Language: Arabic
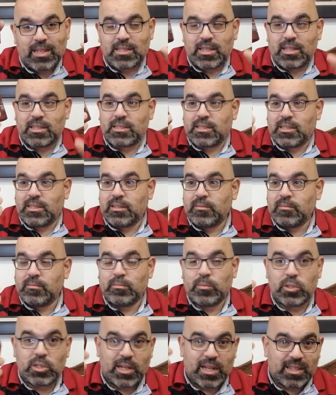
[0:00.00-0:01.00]
الاساسي
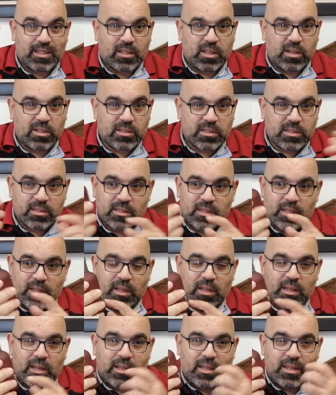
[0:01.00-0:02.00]
مش الانتنس
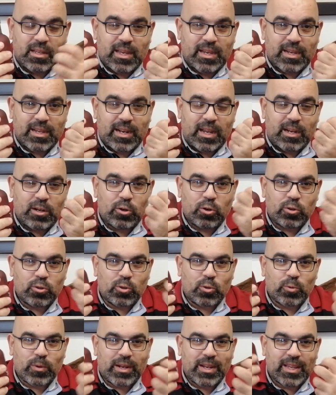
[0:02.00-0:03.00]
هيك لانه
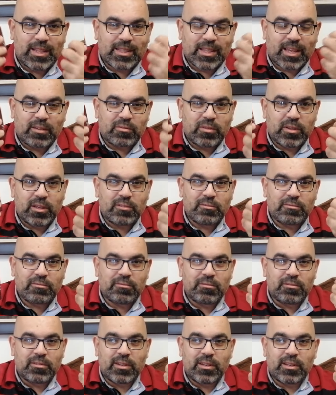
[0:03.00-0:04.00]
اودو تواليت
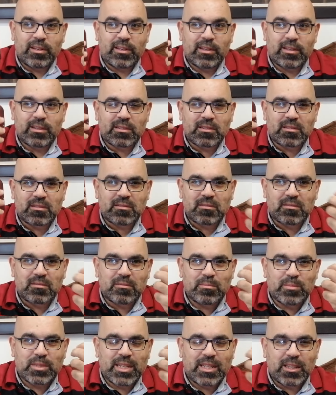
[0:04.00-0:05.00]
خفيف آه،
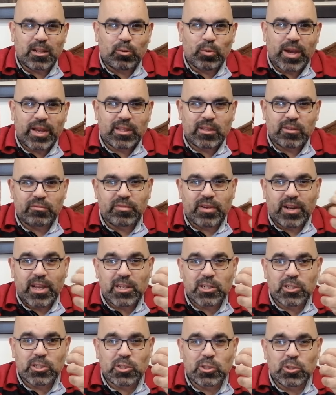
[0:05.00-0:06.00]
بذات الوقت
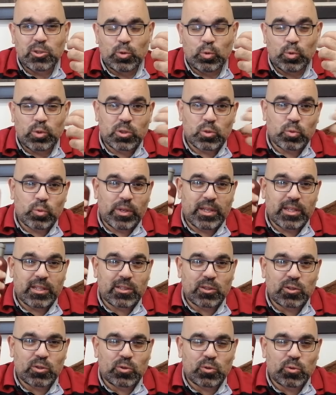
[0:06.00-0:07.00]
فريش
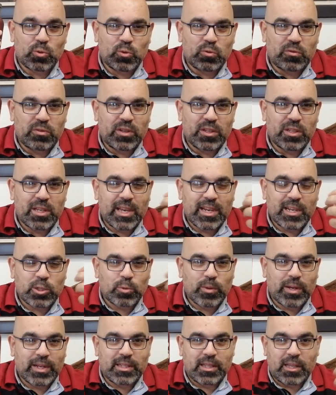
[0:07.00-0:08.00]
وسويت وفيه هيك
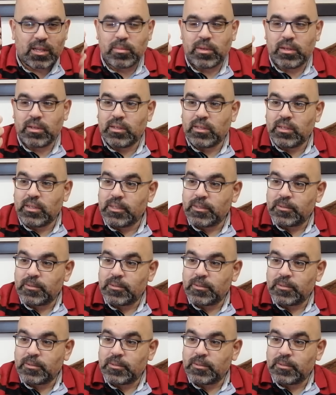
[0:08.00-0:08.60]
شوية عمق